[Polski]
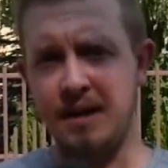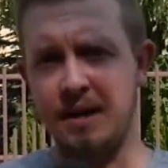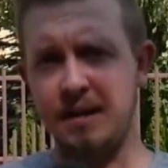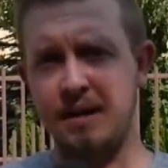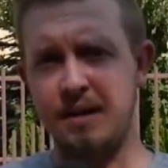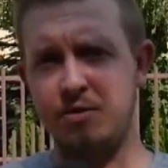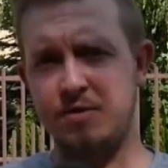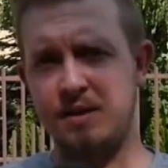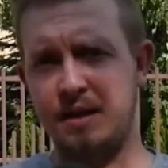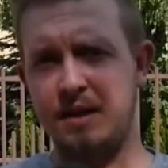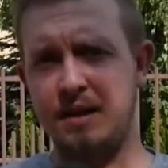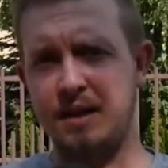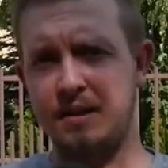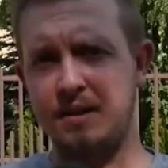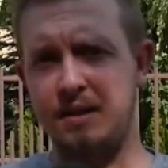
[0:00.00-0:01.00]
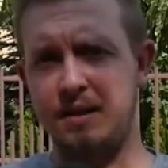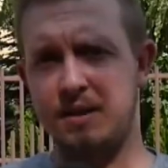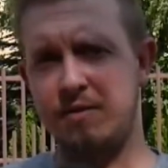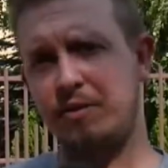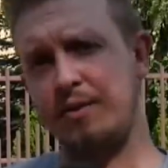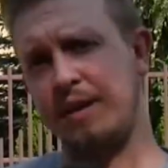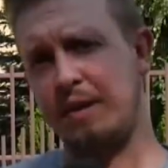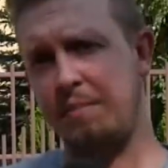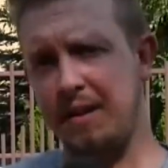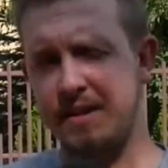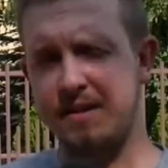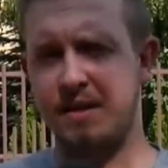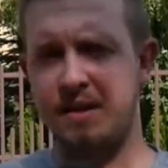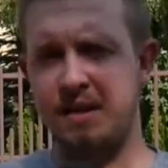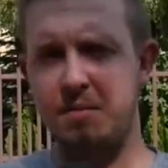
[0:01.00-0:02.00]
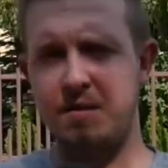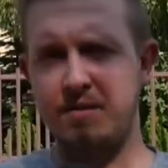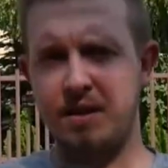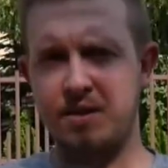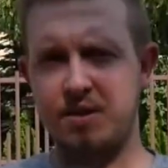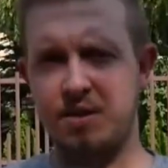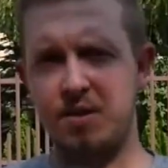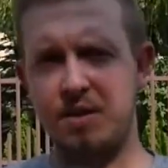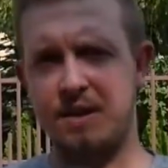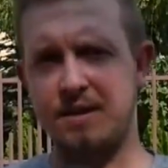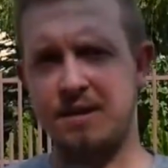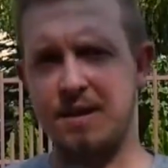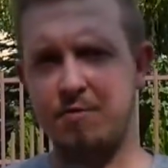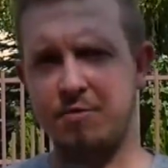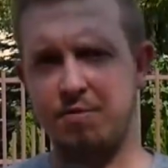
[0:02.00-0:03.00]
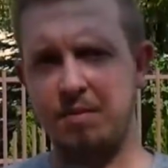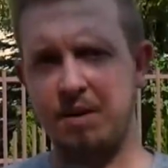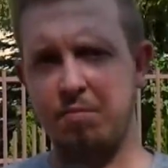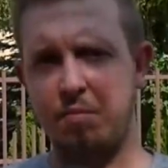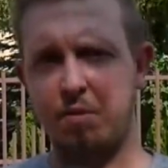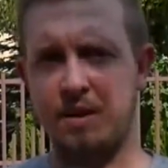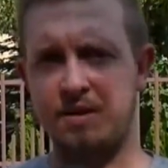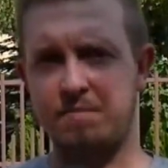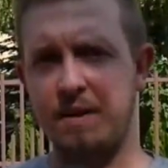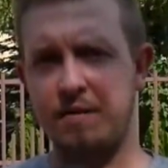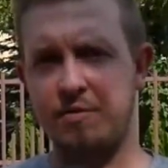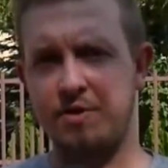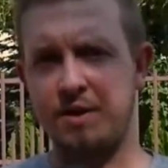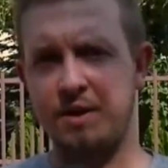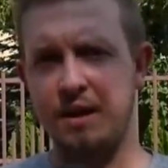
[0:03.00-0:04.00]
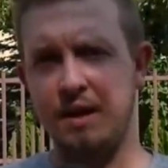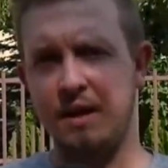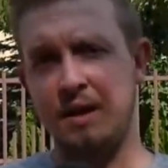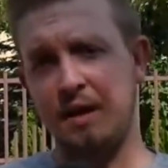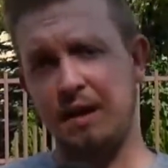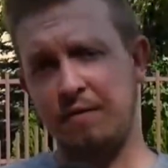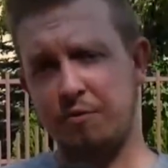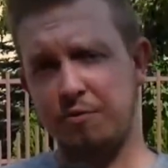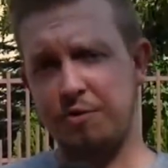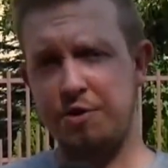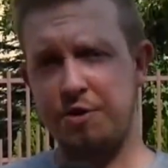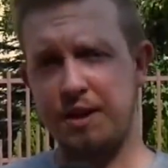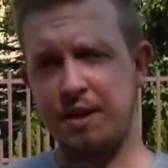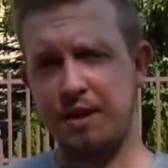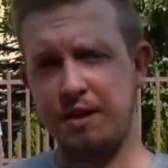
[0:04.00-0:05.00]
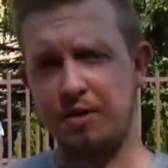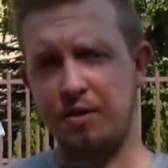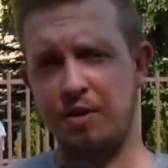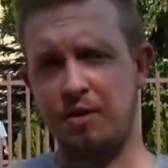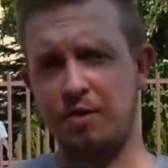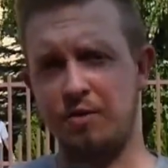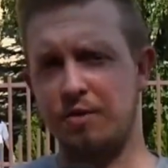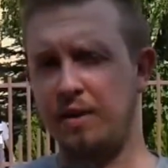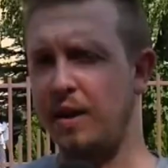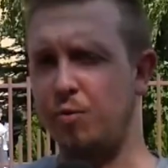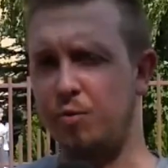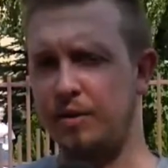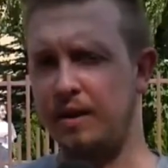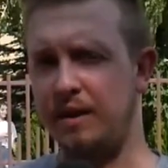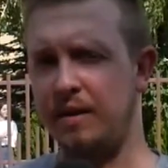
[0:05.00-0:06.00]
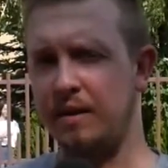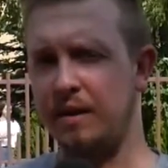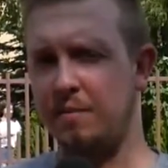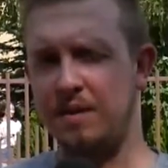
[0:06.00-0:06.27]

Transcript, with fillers: E, już za kilka dni dzwonek między innymi w tej szkole zabrzmi po raz pierwszy i wrócicie do nauki.